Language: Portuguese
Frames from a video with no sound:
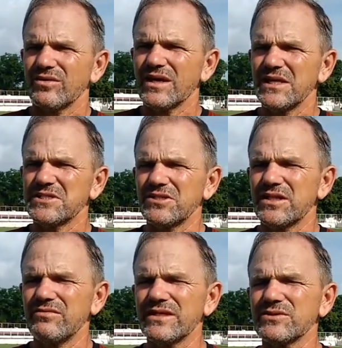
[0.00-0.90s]
Eu acredito
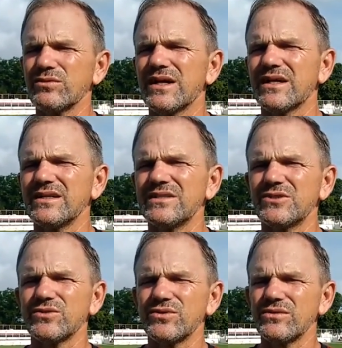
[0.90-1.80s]
que vai ser um grande
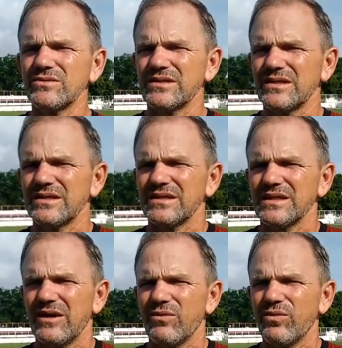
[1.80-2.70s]
jogo
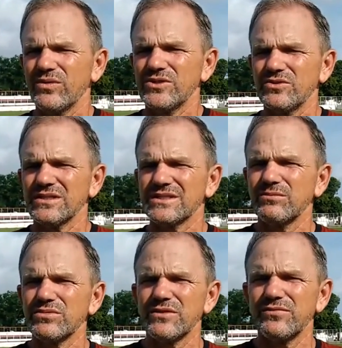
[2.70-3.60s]
onde nós
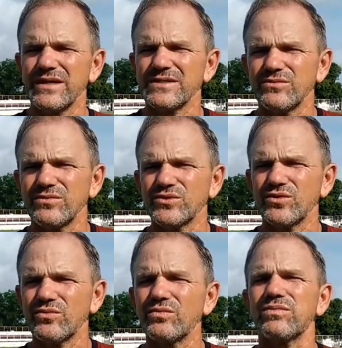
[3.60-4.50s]
temos que fazer um
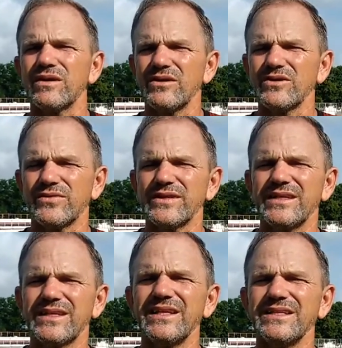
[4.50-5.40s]
jogo, como né, eu te falei,
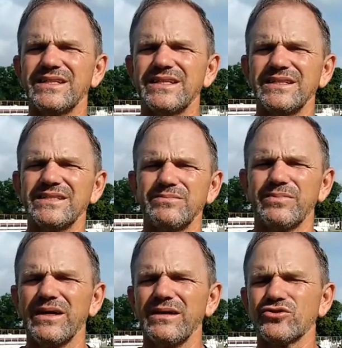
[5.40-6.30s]
inteligente
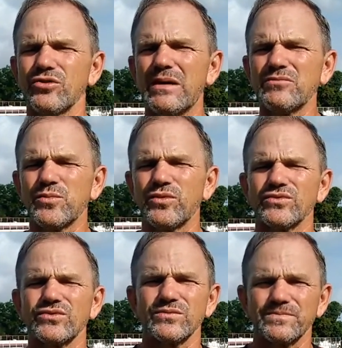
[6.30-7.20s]
para somarmos
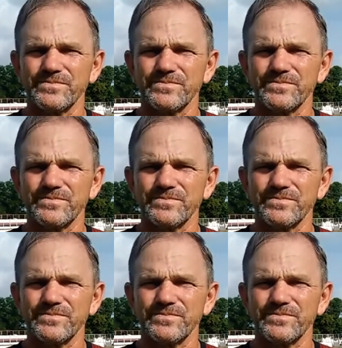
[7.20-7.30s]
pontos.